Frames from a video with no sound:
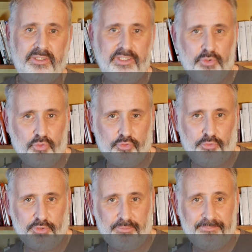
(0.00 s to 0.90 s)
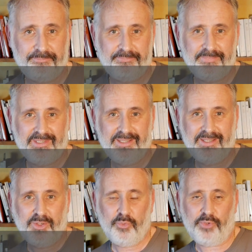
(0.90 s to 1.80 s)
et de consultant.
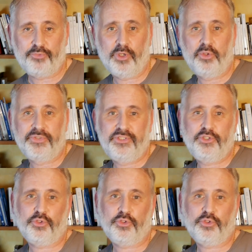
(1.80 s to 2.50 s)
Parfois aussi